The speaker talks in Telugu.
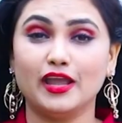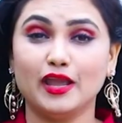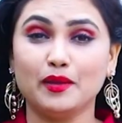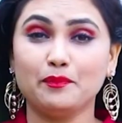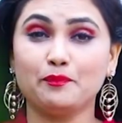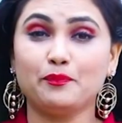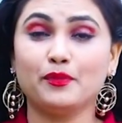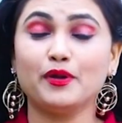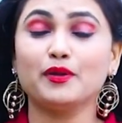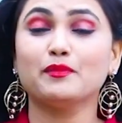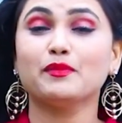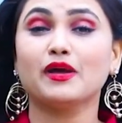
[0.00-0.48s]

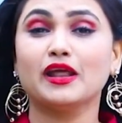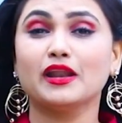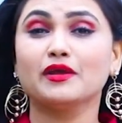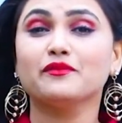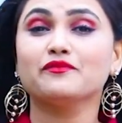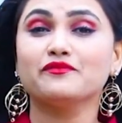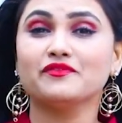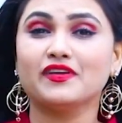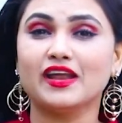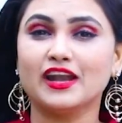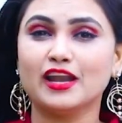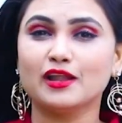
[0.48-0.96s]
ఇప్పుడు
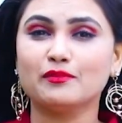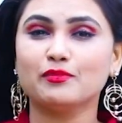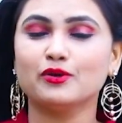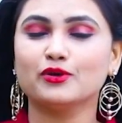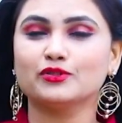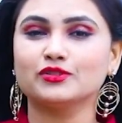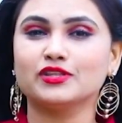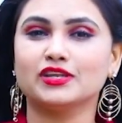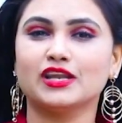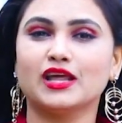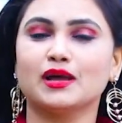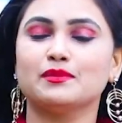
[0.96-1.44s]
మనం
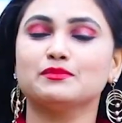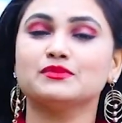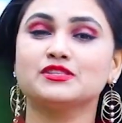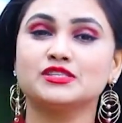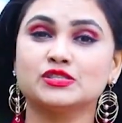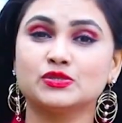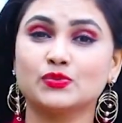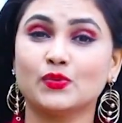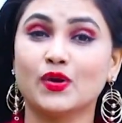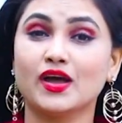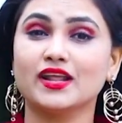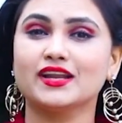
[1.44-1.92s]
వెళ్ళబోతున్నాం
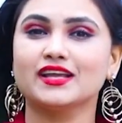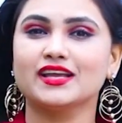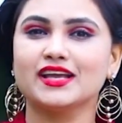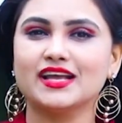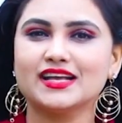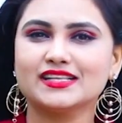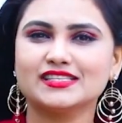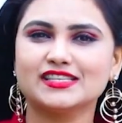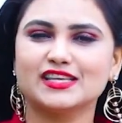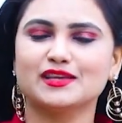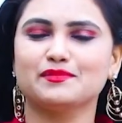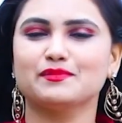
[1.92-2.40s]

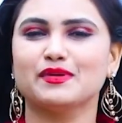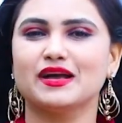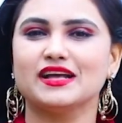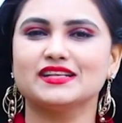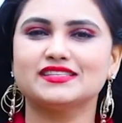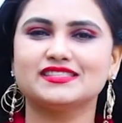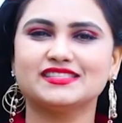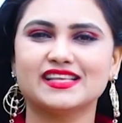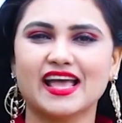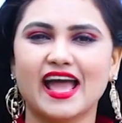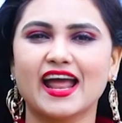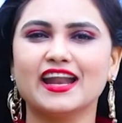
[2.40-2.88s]
స్వర్గసీమ
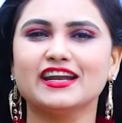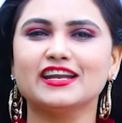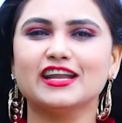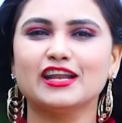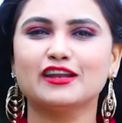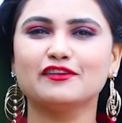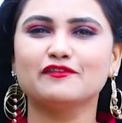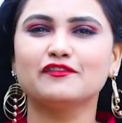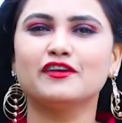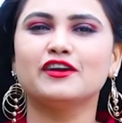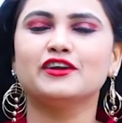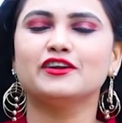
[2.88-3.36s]

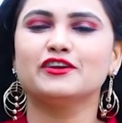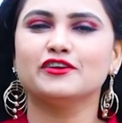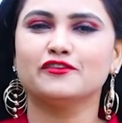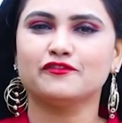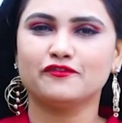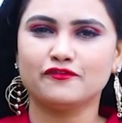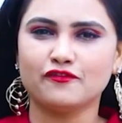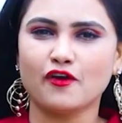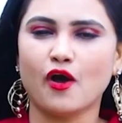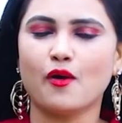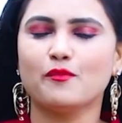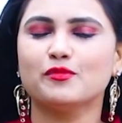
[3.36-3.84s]
శాండిల్వుడ్
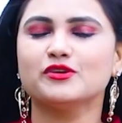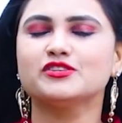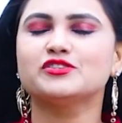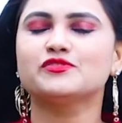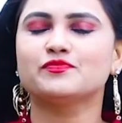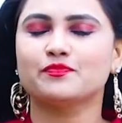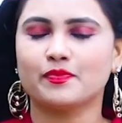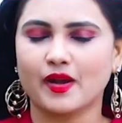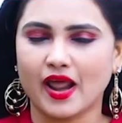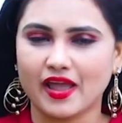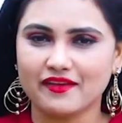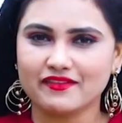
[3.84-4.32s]

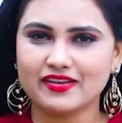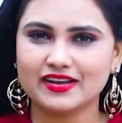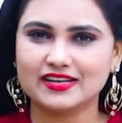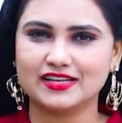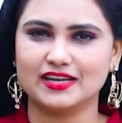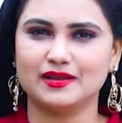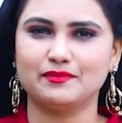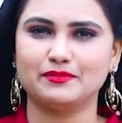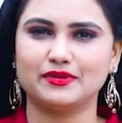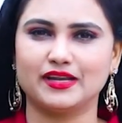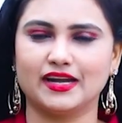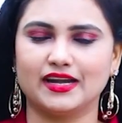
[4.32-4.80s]
ఫార్మర్స్
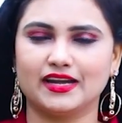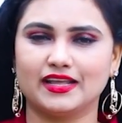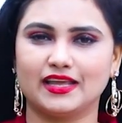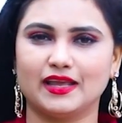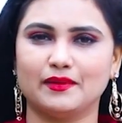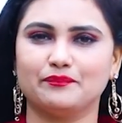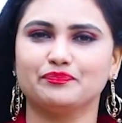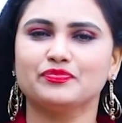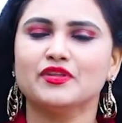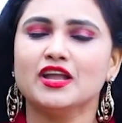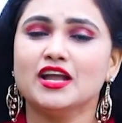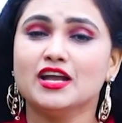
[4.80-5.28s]
ప్రైవేట్ లిమిటెడ్కి